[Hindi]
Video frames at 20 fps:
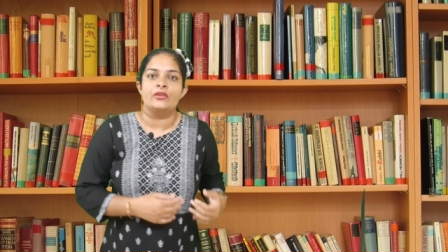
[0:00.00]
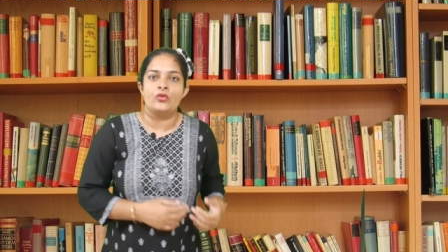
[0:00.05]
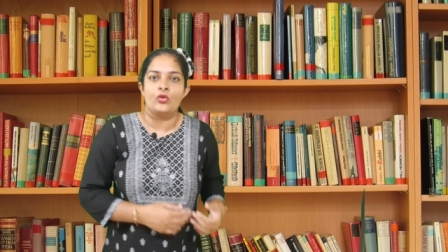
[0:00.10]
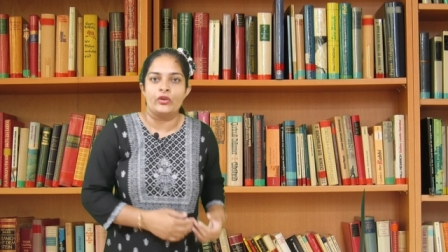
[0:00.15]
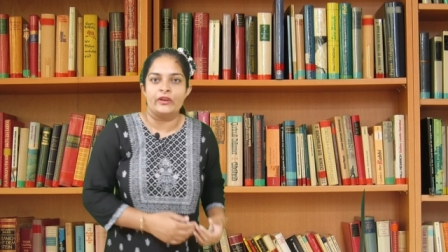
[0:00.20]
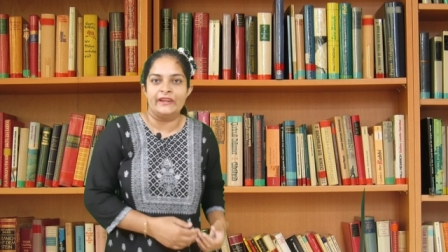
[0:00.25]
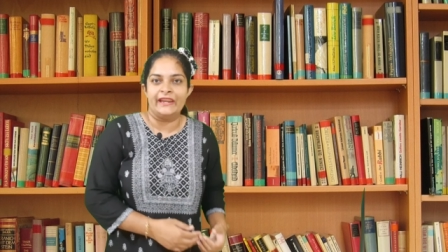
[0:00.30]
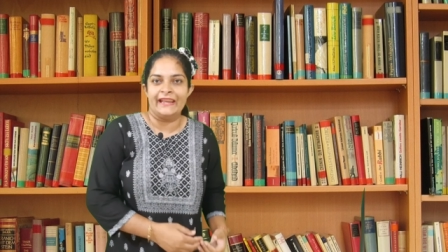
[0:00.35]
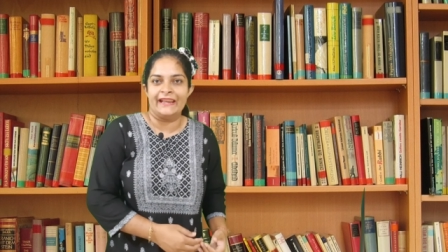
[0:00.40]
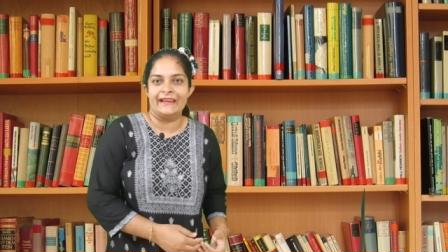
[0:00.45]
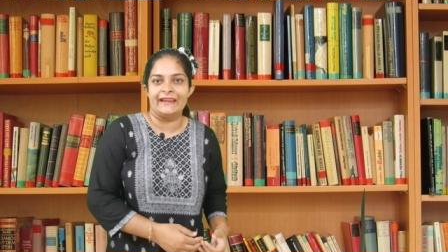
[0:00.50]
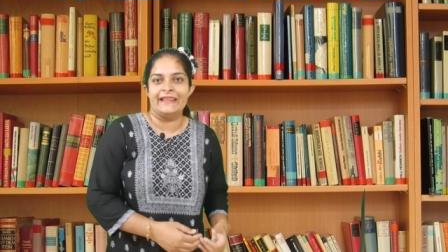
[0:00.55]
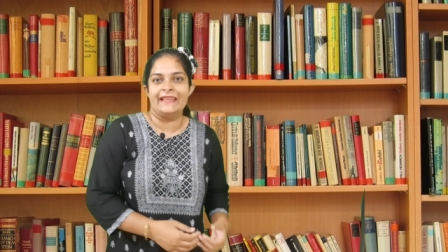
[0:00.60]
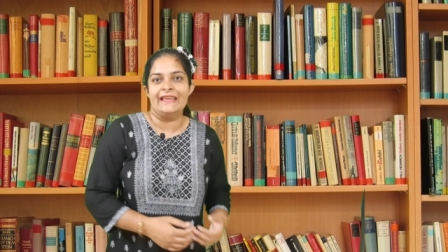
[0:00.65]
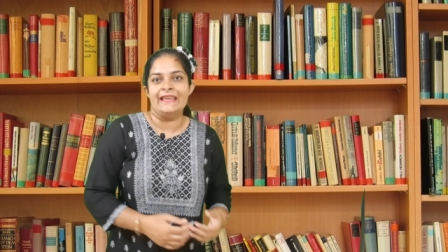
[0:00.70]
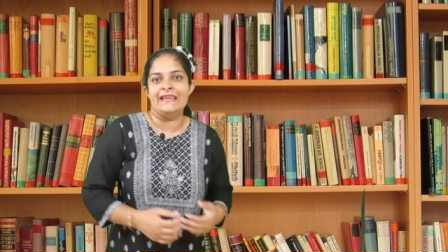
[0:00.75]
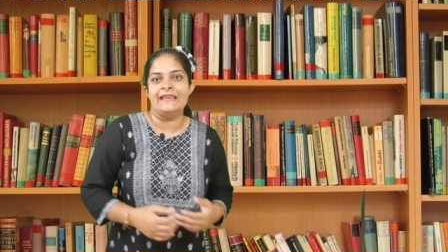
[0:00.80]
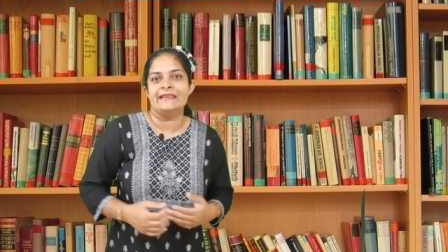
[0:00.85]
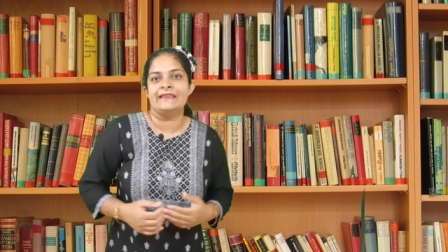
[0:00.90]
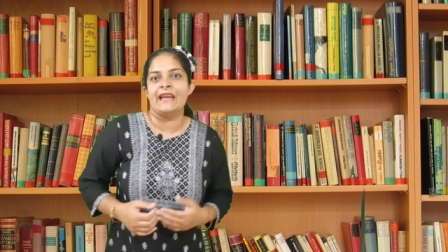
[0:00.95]
कोई
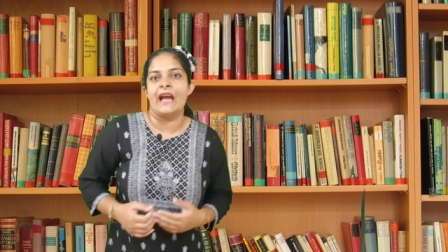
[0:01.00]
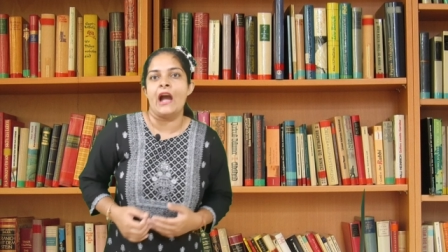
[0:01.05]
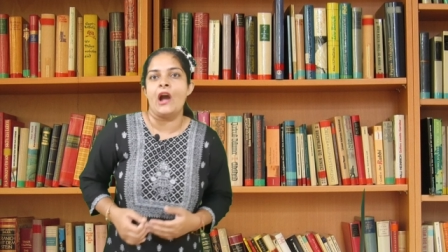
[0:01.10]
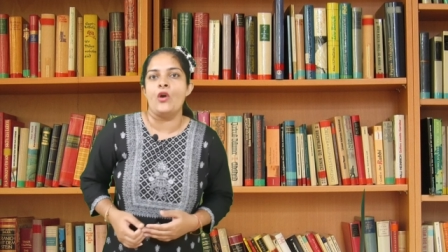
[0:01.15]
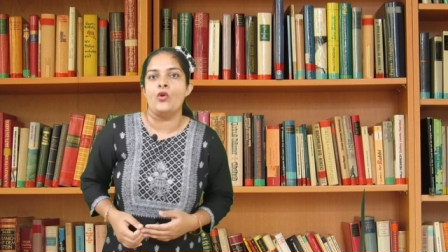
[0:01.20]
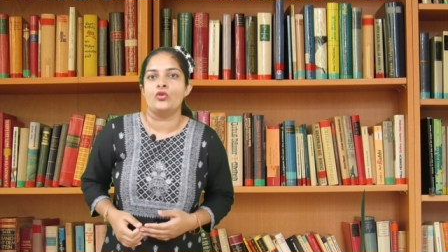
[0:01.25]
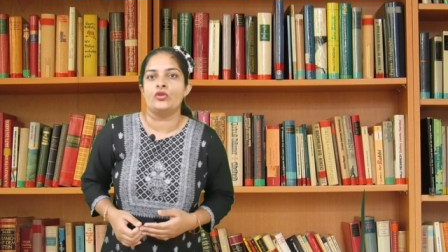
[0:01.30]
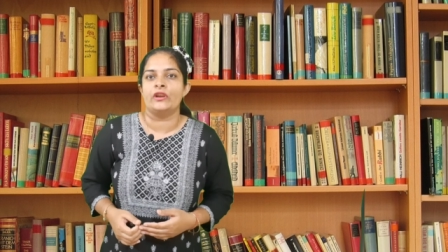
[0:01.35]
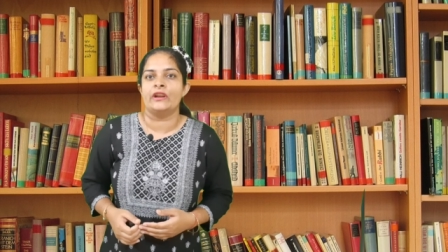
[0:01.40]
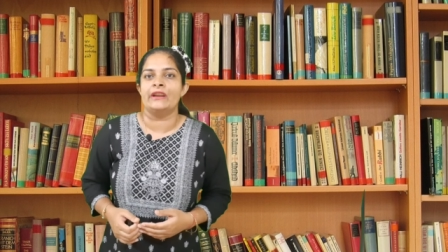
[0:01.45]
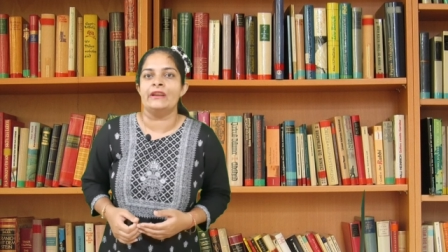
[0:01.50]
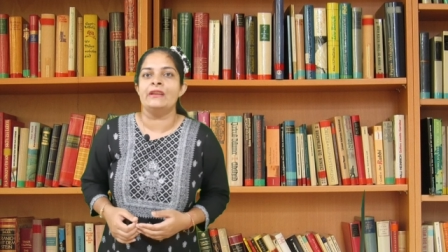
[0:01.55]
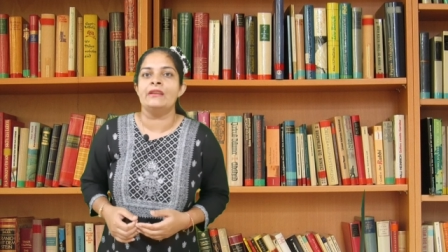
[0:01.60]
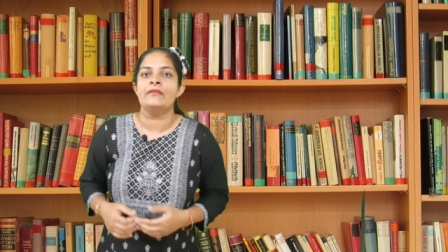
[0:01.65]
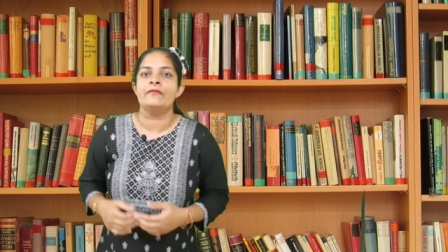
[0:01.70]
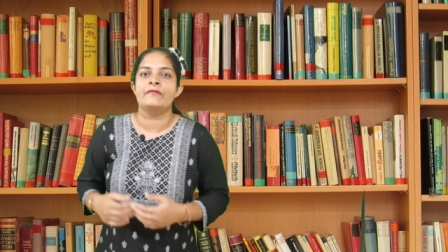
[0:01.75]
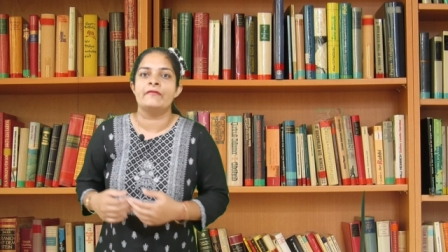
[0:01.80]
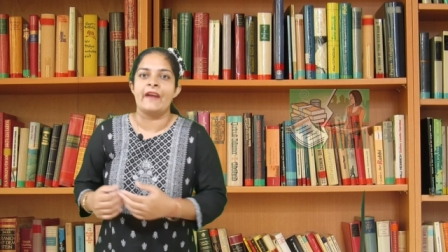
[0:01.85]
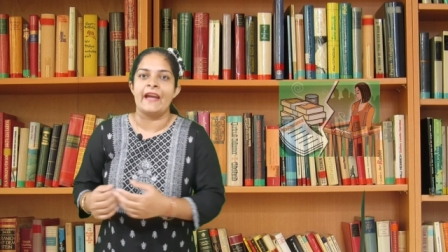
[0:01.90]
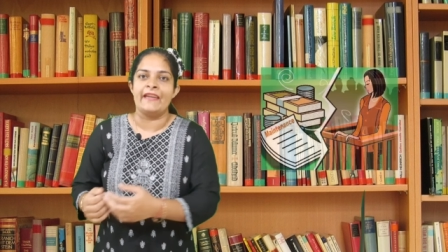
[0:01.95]
डिग्री या ऑर्डर
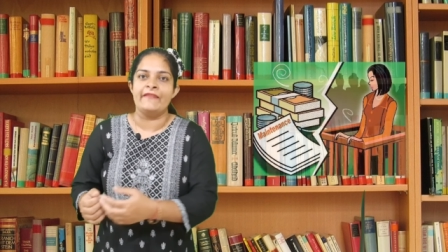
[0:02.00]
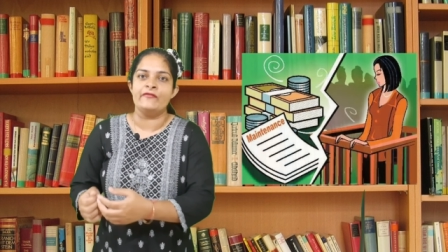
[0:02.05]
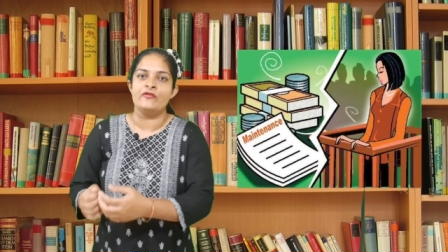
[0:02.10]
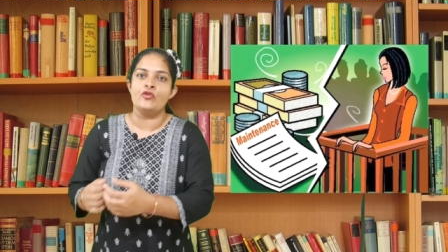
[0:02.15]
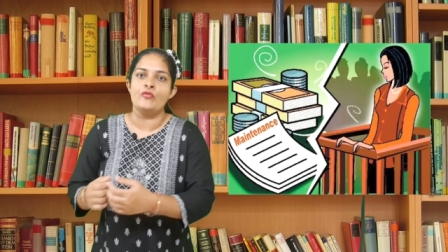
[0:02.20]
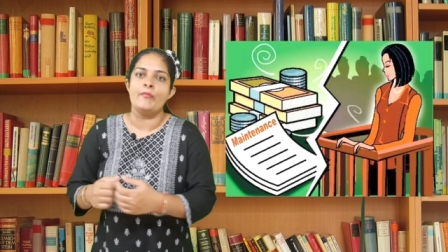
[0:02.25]
वाइफ